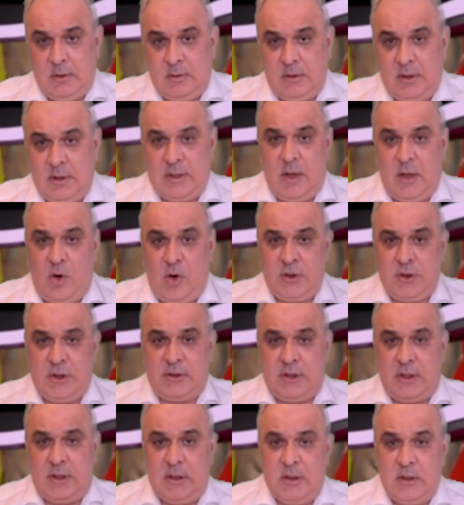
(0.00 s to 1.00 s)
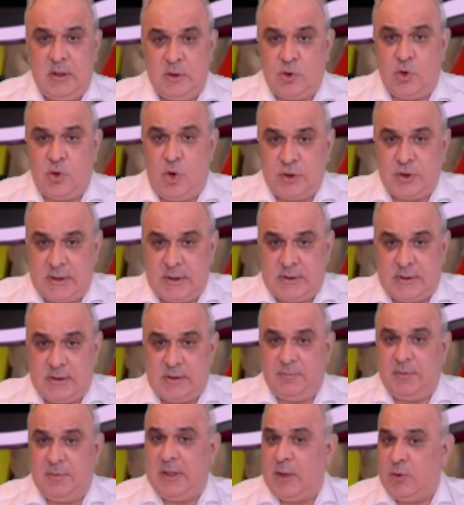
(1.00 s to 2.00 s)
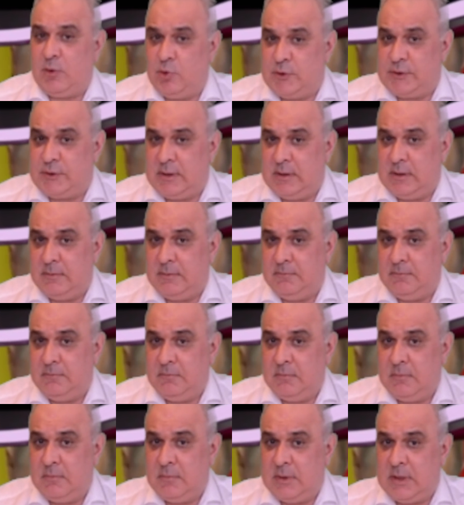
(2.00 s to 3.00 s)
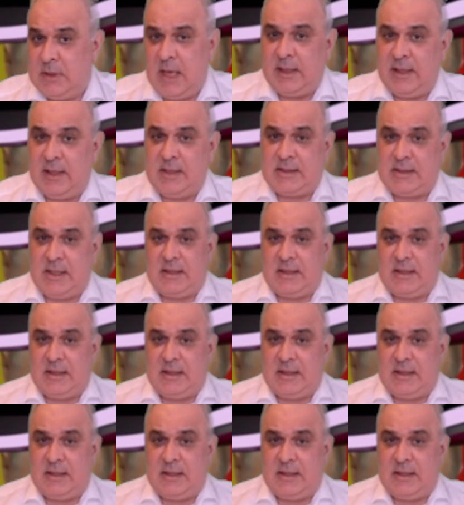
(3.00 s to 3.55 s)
Не находите схожесть с Белоруссией? как резко